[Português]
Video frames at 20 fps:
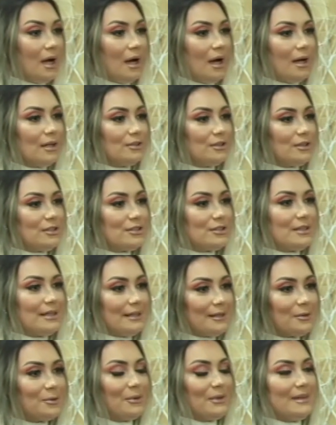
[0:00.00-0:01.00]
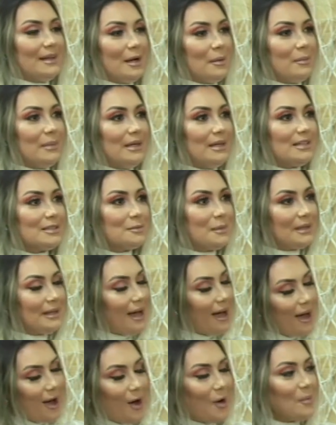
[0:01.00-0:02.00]
A gente tem que cuidar mesmo da
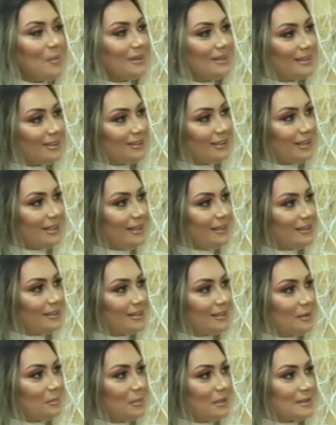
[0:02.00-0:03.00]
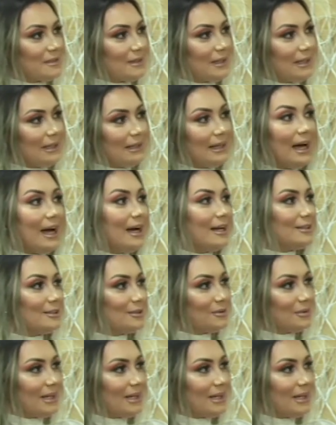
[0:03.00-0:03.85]
alma da gente, da personalidade, do